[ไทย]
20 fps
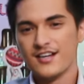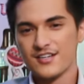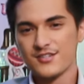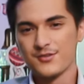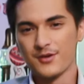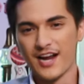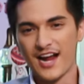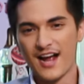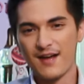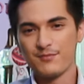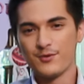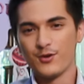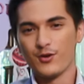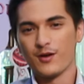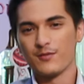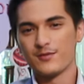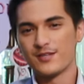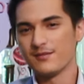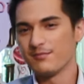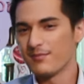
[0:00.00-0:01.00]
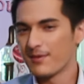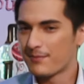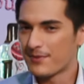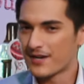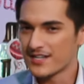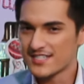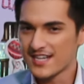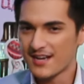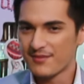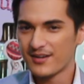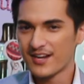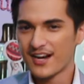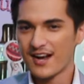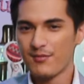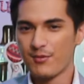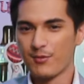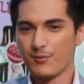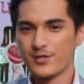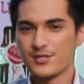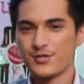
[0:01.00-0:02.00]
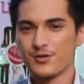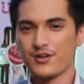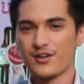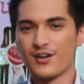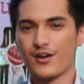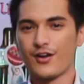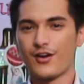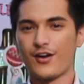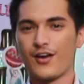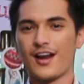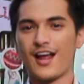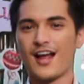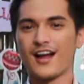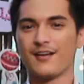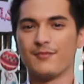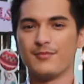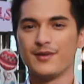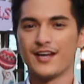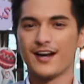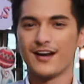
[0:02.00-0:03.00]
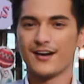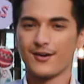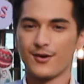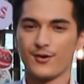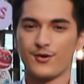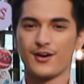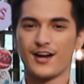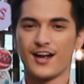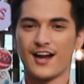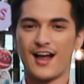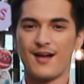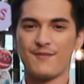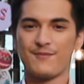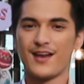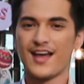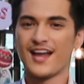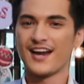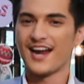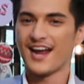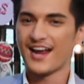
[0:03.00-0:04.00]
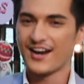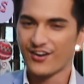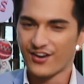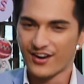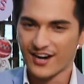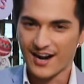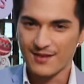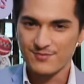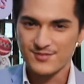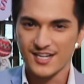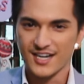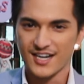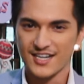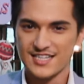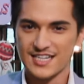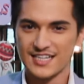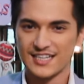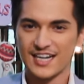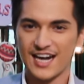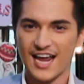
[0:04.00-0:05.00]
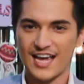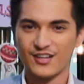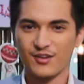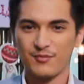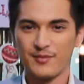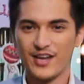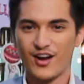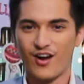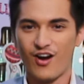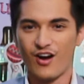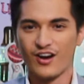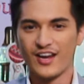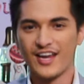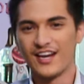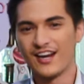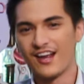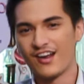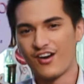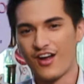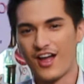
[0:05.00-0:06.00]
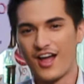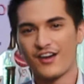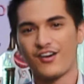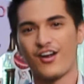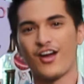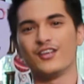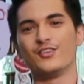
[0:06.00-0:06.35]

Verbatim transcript: สวัสดีครับอยู่กับชินเป็นประจำนะครับผมในช่วงอร่อยร้อยร้านกับเบทาโกรนะครับและแน่นอนครับเจอกับชินทีไรต้องมีของกินอร่อยอร่อ